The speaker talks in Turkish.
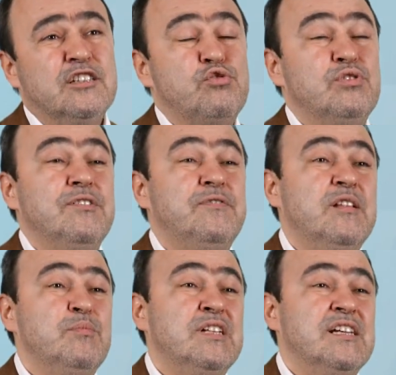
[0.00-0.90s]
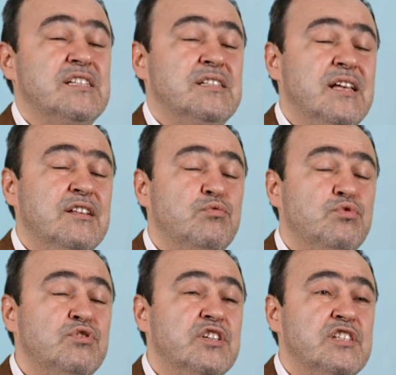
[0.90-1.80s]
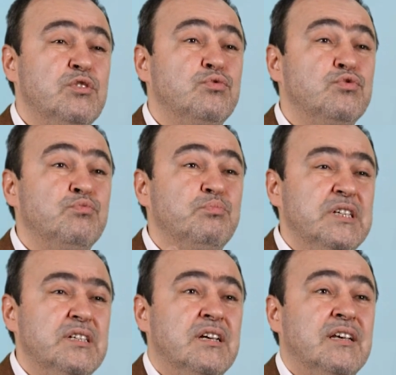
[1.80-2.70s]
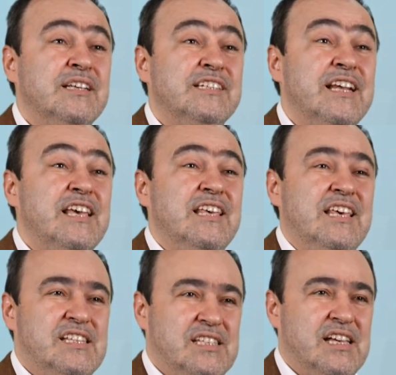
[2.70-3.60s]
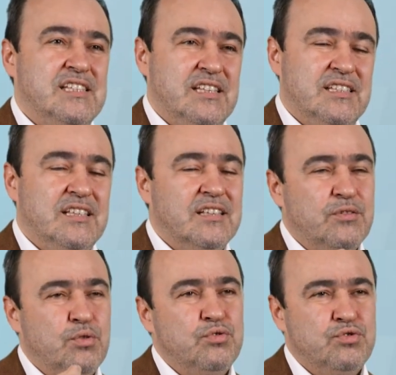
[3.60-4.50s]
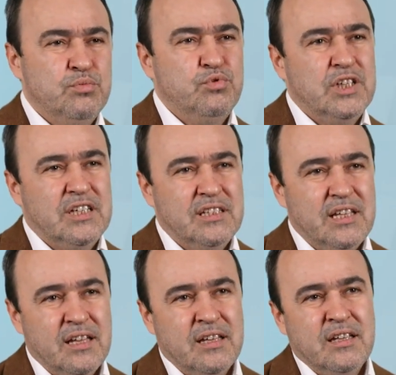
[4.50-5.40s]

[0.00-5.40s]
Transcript: Resulullah Efendimizin aslında düşüncesine uygun bir rey ihsas etti. Görüşünü bu şekilde